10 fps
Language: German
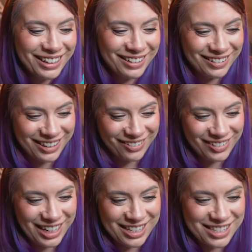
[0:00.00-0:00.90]
Okay,
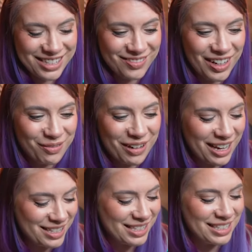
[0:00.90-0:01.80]
wir lassen sie mal
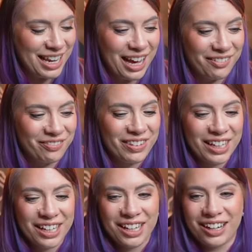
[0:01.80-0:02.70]
fleißig lernen.
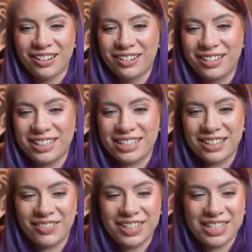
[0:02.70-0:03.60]
Und
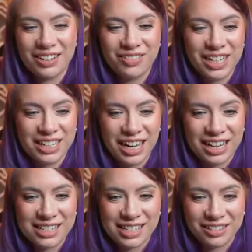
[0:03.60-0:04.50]
äh, wenn sie dann wieder
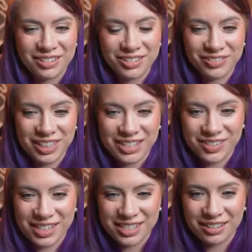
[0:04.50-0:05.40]
da ist, dann gucken wir, dass
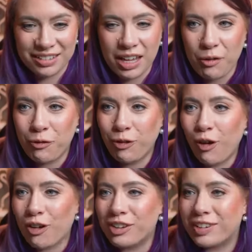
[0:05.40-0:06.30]
wir das... Ähm, na,
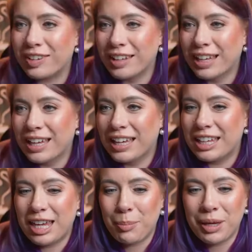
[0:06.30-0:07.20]
Fuchs!
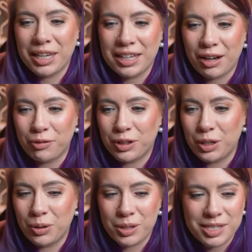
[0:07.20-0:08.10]
Geh mir nicht auf die
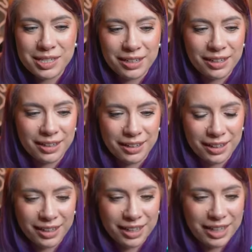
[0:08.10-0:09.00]
Nüsse!
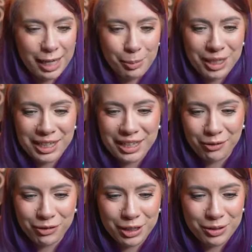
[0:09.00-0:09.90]
Geh mir nicht
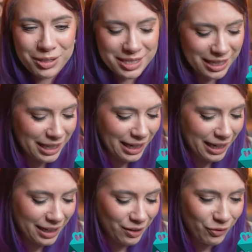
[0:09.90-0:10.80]
auf die Nüsse
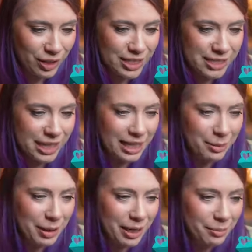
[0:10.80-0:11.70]
hier! Ich wollte jetzt
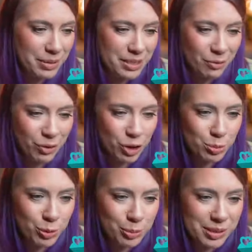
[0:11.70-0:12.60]
eigentlich mal ein bisschen
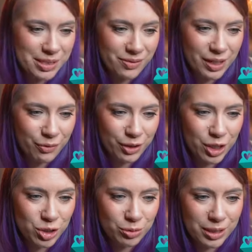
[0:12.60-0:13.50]
vorspulen, bis sie wieder von
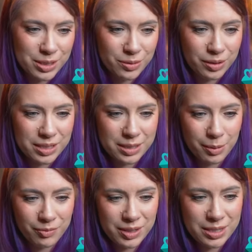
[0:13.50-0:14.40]
der Schule zurück ist.
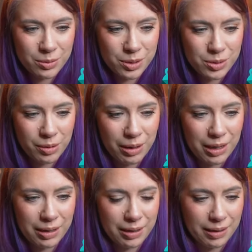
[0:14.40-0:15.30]
Aber wieso zur
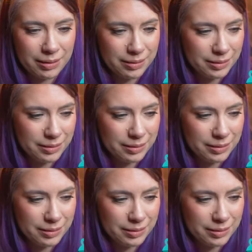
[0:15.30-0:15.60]
Hölle?